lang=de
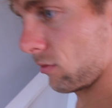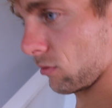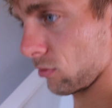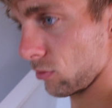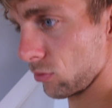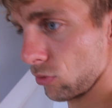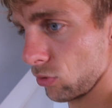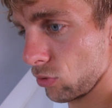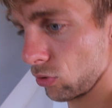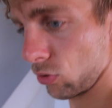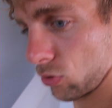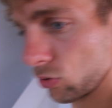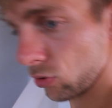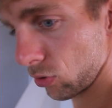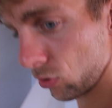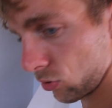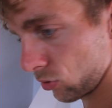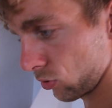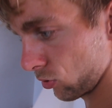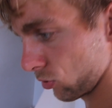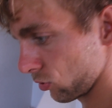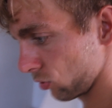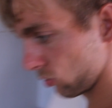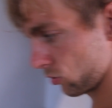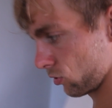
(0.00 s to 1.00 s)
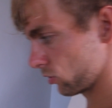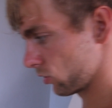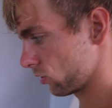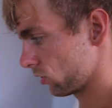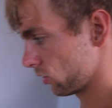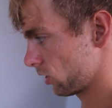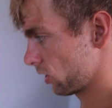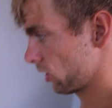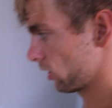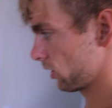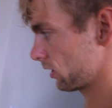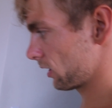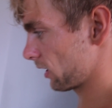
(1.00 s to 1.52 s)
Und
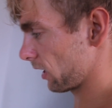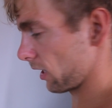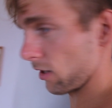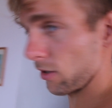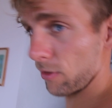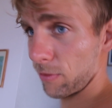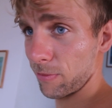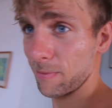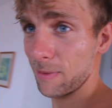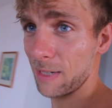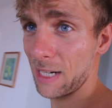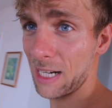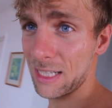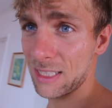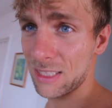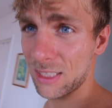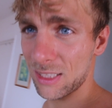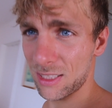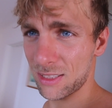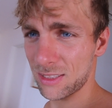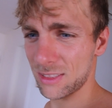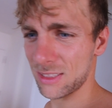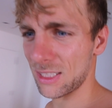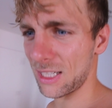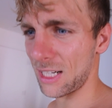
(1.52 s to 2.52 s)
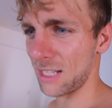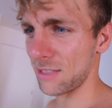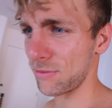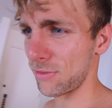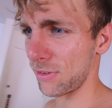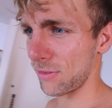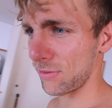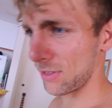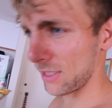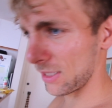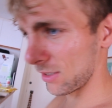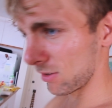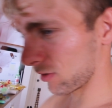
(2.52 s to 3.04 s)
ja, auf dem Rad, die
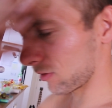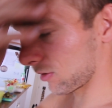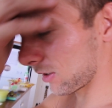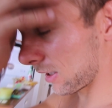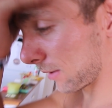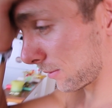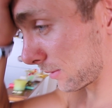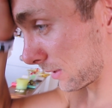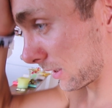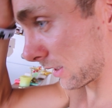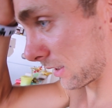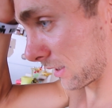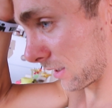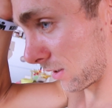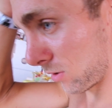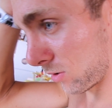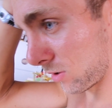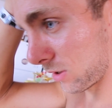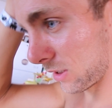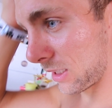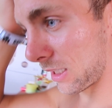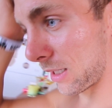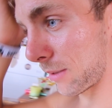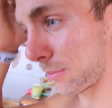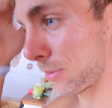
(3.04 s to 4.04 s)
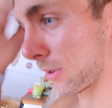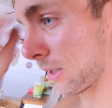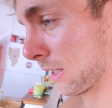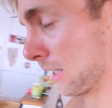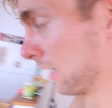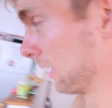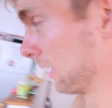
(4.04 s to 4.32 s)
Radverpflegung habe ich jetzt auch. Ich habe